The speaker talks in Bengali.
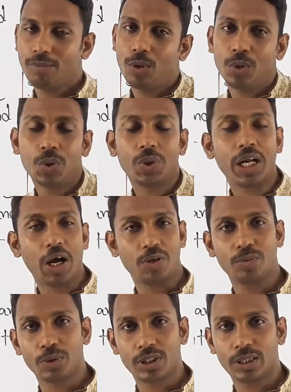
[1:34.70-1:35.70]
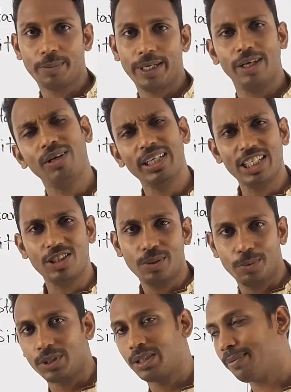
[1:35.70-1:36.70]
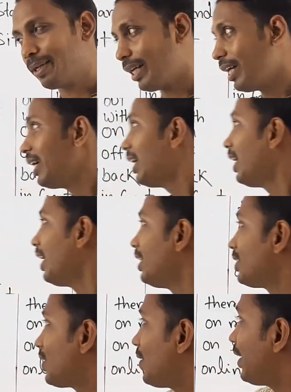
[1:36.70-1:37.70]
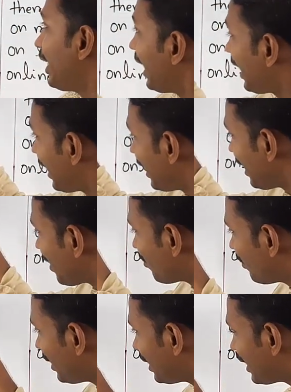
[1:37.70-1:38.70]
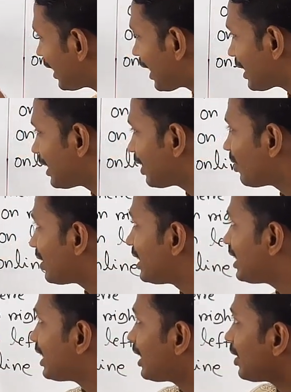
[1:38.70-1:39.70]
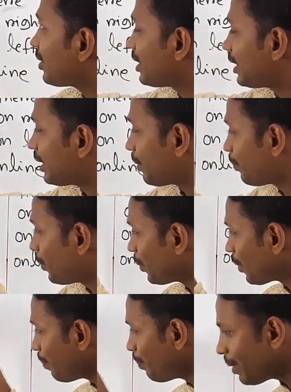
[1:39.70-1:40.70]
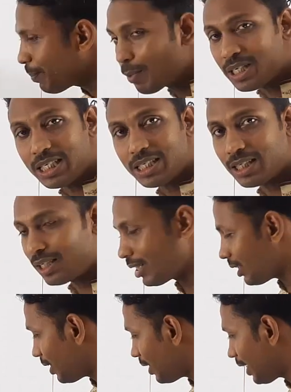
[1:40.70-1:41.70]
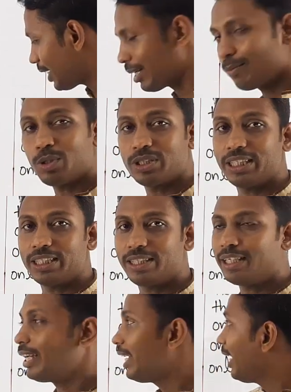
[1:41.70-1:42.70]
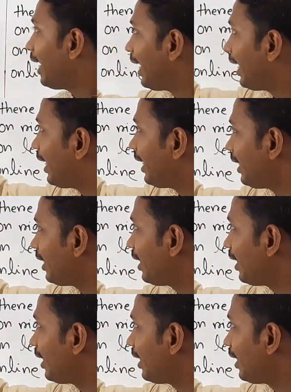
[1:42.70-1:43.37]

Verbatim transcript: অন্য নাউন বসতে পারে অনেক কিছু বসতে পারে সো এখানে আমি যে কাজটি করেছি সেটা হচ্ছে যে পুরো প্রিপোজিশন এখানে বসিয়েছি এই